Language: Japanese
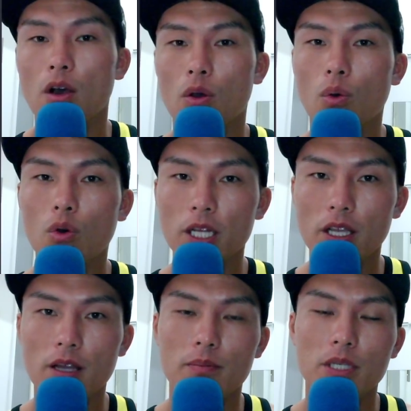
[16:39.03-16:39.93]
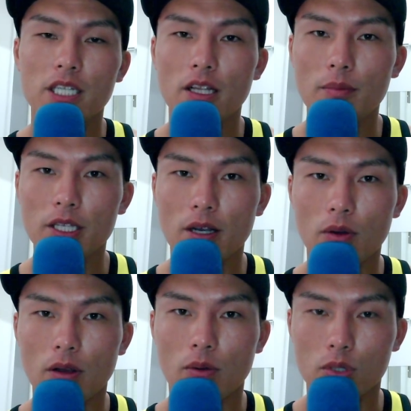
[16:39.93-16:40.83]
ここまで見定めた
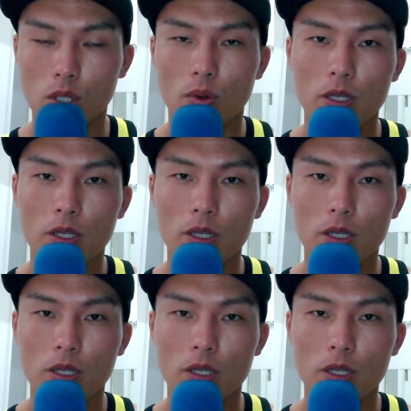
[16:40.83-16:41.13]
からこそ、